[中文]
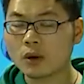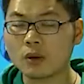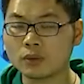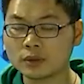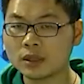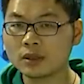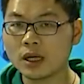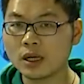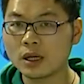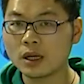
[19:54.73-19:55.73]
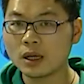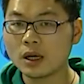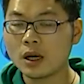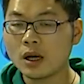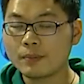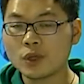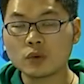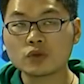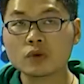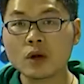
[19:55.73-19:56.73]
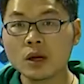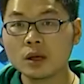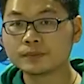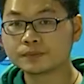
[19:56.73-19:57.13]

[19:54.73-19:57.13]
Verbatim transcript: 同的呢？比如说